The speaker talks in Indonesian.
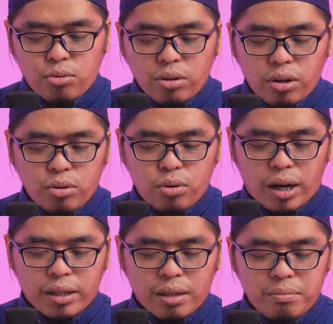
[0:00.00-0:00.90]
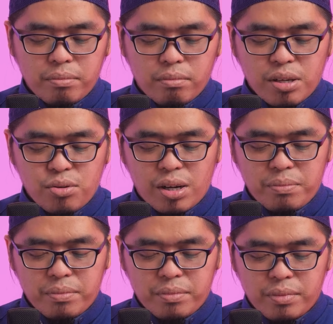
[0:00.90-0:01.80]
Wallahu a'lam
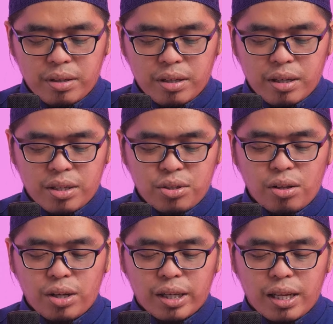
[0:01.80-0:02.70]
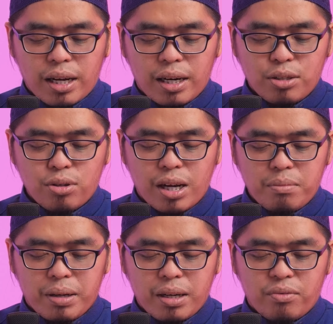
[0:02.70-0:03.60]
biswab. Insya Allah kita akan
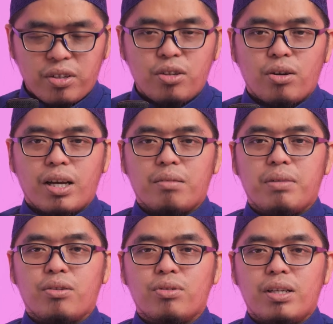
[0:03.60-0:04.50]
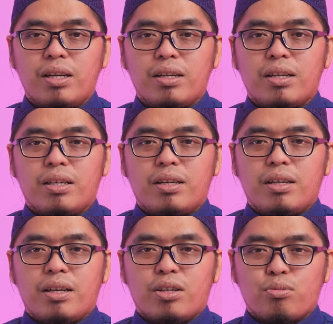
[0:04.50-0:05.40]
lanjutkan pada video yang berikutnya.
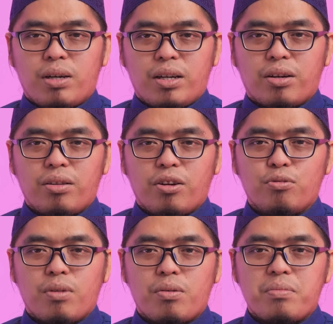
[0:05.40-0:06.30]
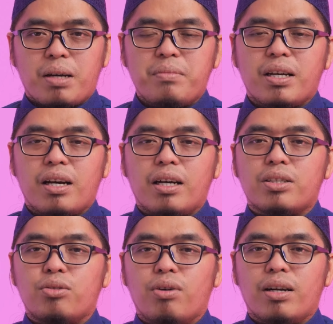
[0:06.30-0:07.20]
Subhanakallahumma wa bihamdika
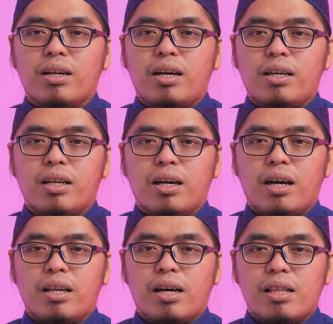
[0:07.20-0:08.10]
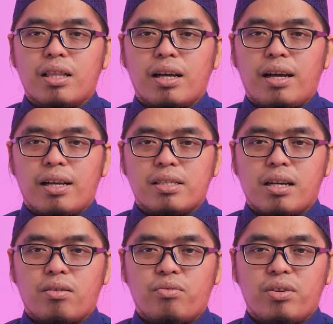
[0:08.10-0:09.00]
asyhadu an la ilaha illa anta
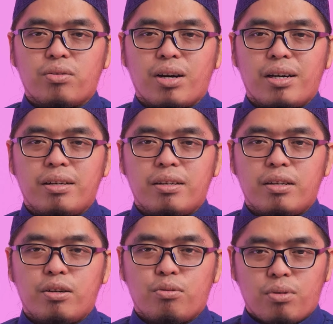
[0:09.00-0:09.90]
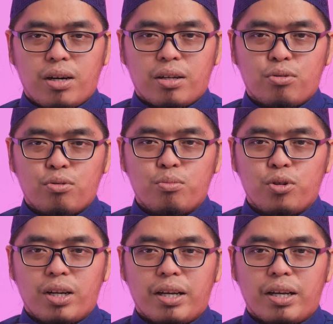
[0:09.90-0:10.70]
astaghfiruka wa atubu